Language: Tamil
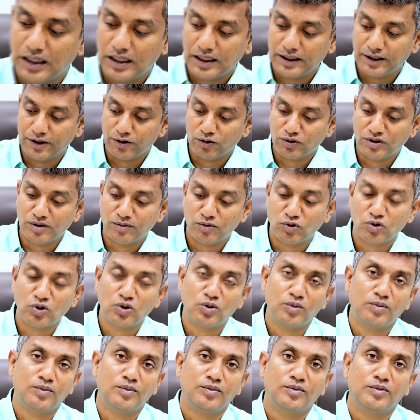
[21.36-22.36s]
அந்த யுத்தம்
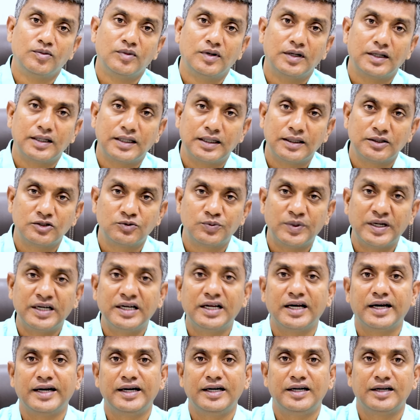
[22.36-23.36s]
இன்னும்
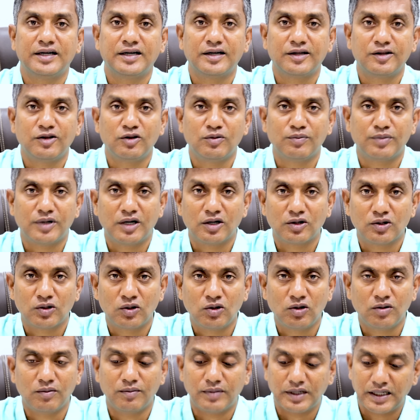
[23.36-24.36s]
ஸ்ப்ரெட் ஆகிட்டு இருக்கிறதையும்
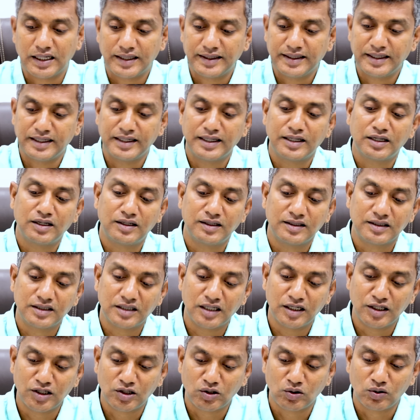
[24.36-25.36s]
பார்க்குறோம் பட் அதே நேரம் அது
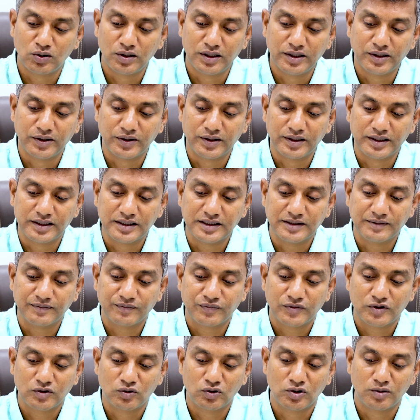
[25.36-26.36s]
கண்ட்ரோல்லையும் இருக்குது
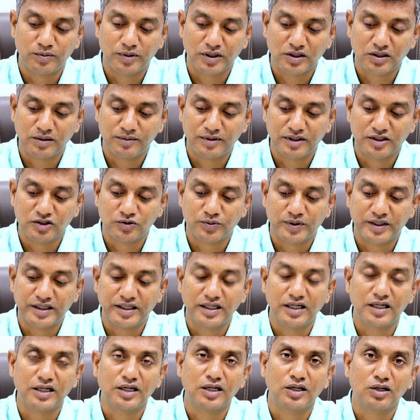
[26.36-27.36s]
ஒரு பக்கம் அது
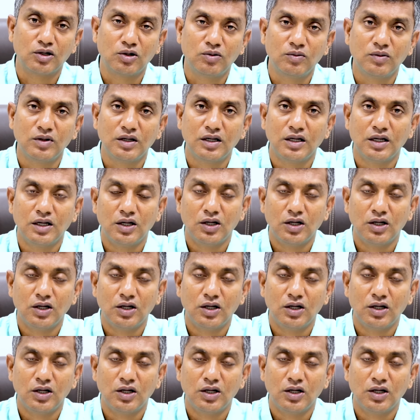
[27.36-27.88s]
ஸ்ப்ரெட் ஆனாலும்